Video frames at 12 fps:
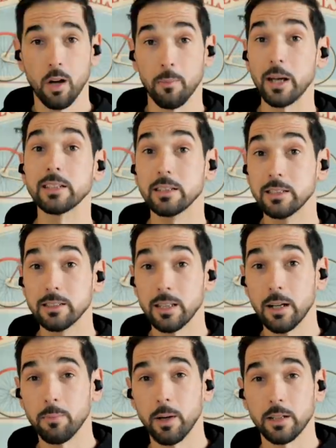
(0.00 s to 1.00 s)
Marcel
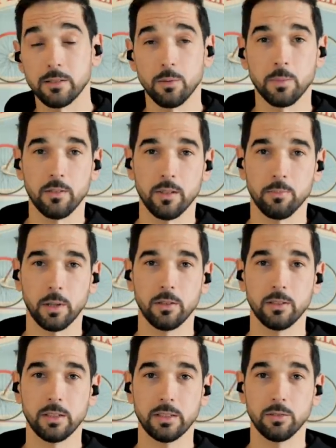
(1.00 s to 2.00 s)
Kittel, par exemple, avait
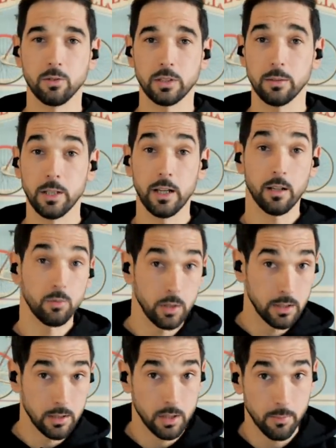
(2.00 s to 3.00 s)
pris une décision similaire.
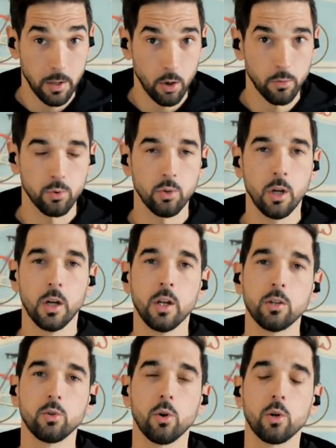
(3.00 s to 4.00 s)
Lui était jamais revenu.
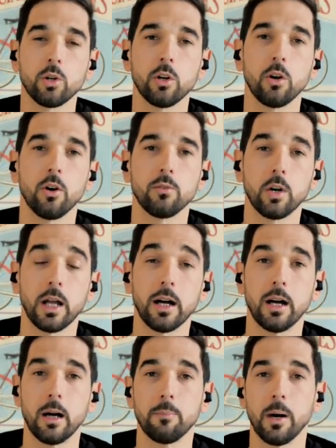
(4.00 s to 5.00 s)
Donc euh,
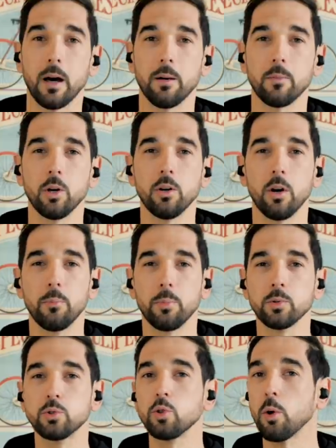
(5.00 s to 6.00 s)
voilà, apparemment un
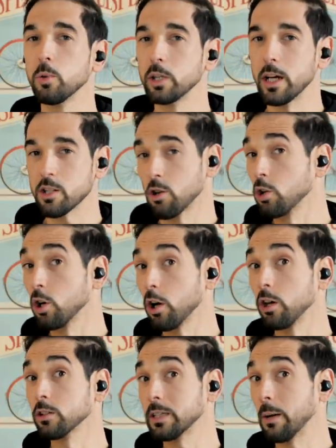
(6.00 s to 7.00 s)
peu de surmenage,
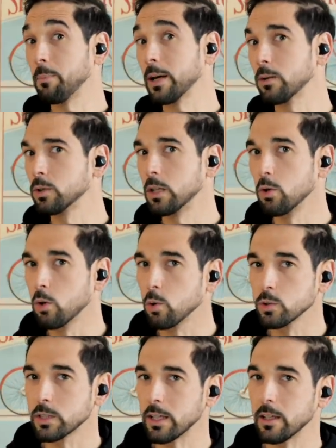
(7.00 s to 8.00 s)
encore un qui n'a pas écouté nos
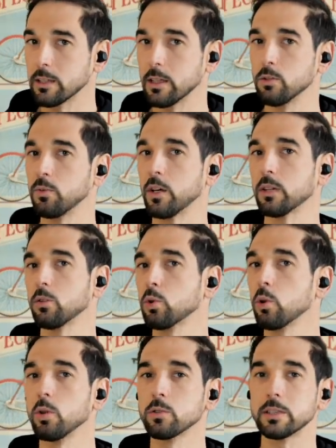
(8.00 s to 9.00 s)
conseils et qui a dû faire de
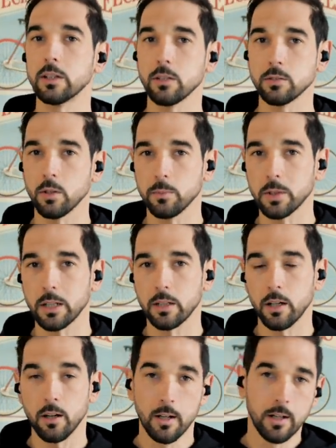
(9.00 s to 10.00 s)
trop longues séances de
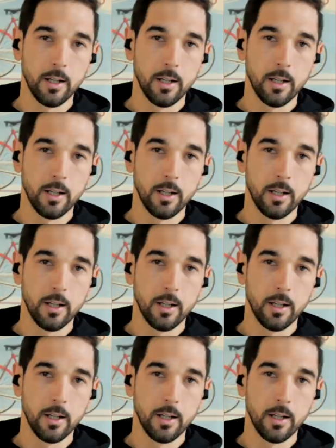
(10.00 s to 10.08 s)
trainer.